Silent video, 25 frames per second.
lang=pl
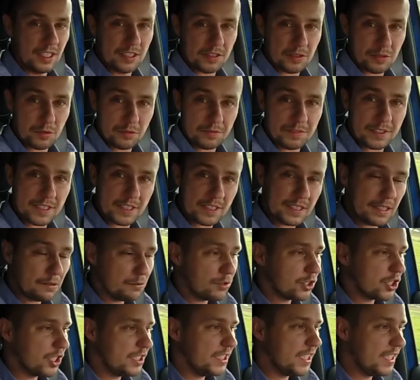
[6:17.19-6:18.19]
Suwy z
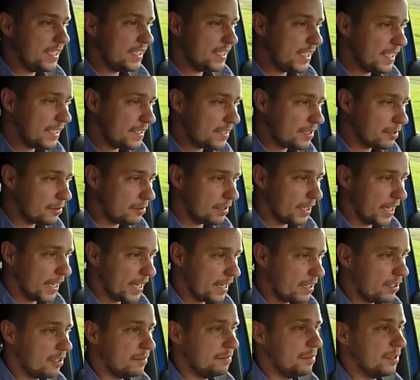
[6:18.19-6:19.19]
założenia nie są
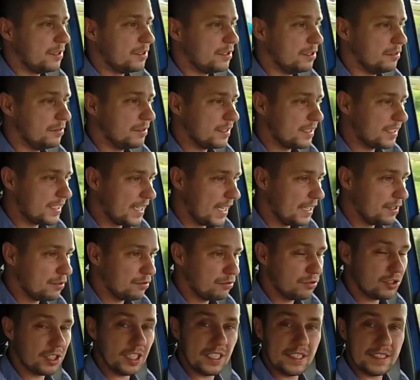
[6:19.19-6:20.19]
eko, bo są za
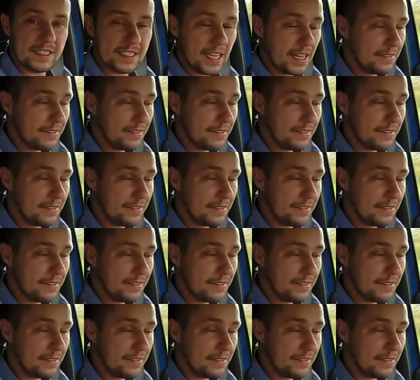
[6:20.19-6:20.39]
duże,